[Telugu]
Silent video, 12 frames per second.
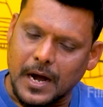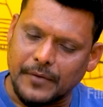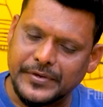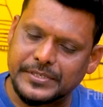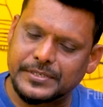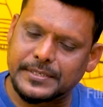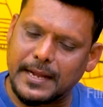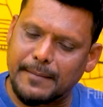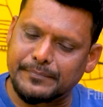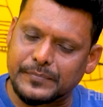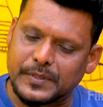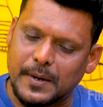
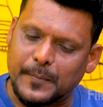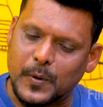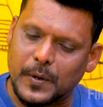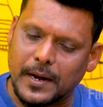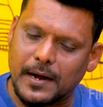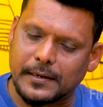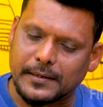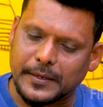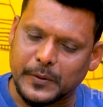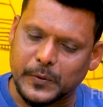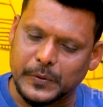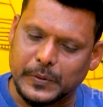అవిశ్రాంత పోరాట
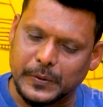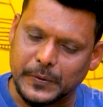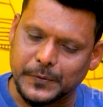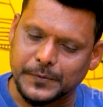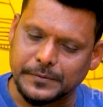యోధుడు